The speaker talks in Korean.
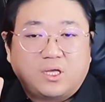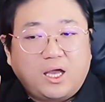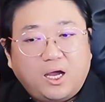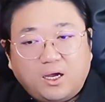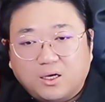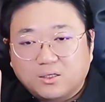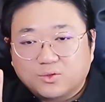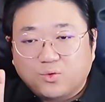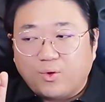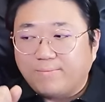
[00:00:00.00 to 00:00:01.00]

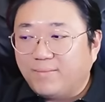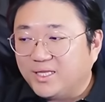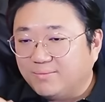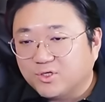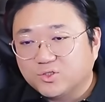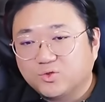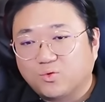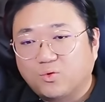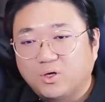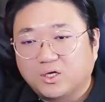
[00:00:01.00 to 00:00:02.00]
대학도 웬만하면
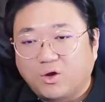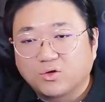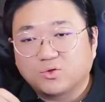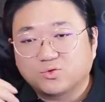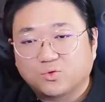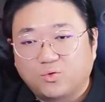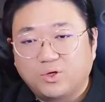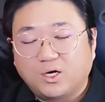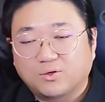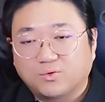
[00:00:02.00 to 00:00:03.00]
그쪽으로 올라 경기도 쪽으로
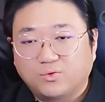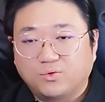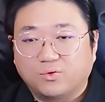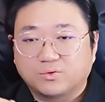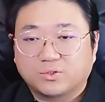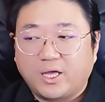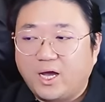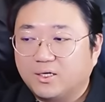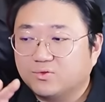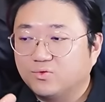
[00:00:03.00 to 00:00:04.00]
올라 그러고
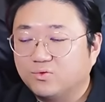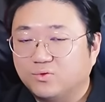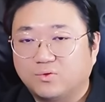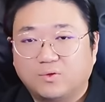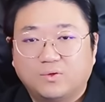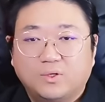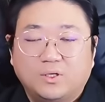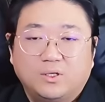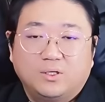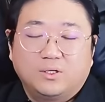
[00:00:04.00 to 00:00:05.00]
대학도
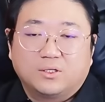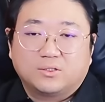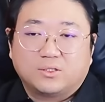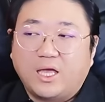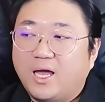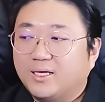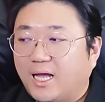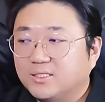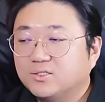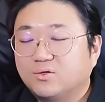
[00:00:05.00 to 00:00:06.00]

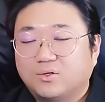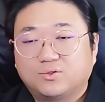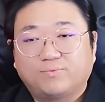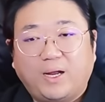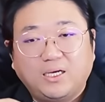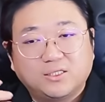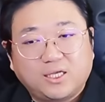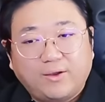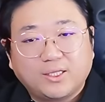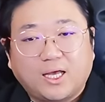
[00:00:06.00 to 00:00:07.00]
대학이 아니더라도
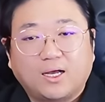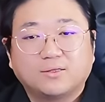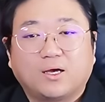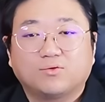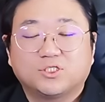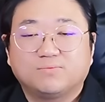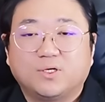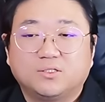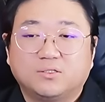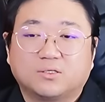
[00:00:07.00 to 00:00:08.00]
빨리 사회 나간다고
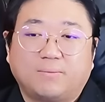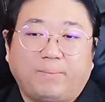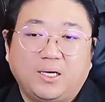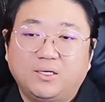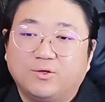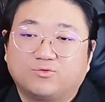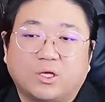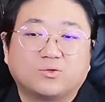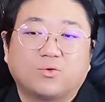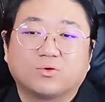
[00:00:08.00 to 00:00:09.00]
치면은 그냥 빨리
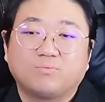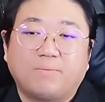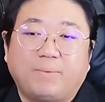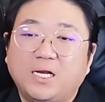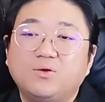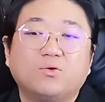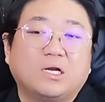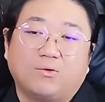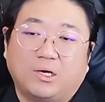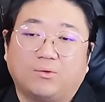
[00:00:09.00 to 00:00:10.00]
되도록이면 빨리
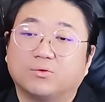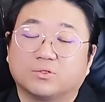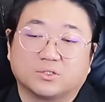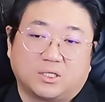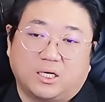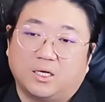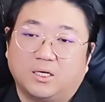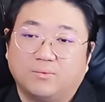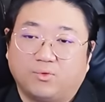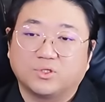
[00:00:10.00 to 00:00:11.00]
올라오려고
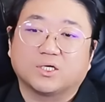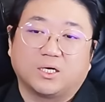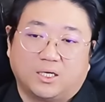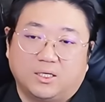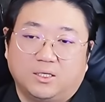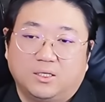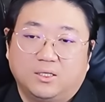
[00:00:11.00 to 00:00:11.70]
그러더라 보니까